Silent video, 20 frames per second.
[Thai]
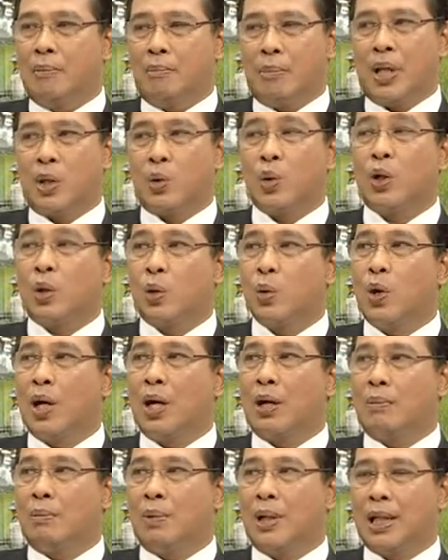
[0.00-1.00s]
เป็นช่ว
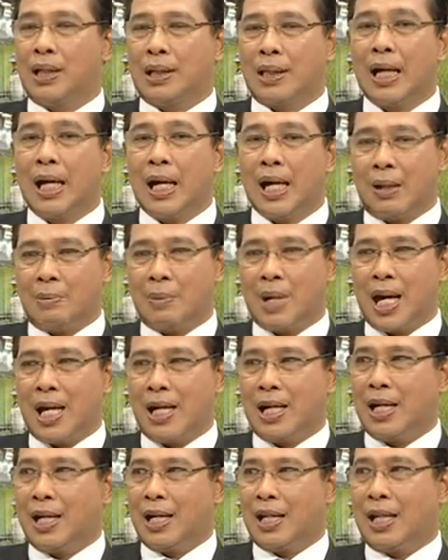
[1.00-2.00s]
งๆเพื่อเตือนไม่
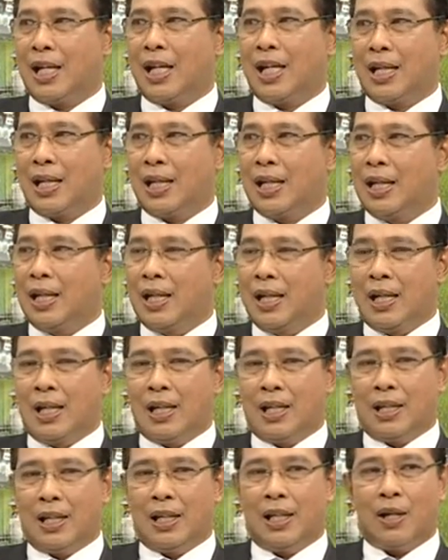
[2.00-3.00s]
ให้เกิดเหตุ
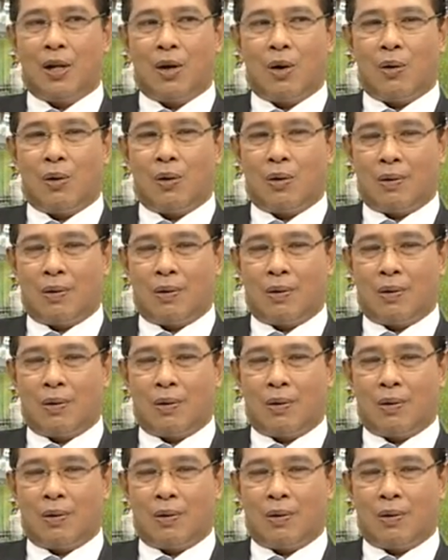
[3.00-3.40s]
ที่เรา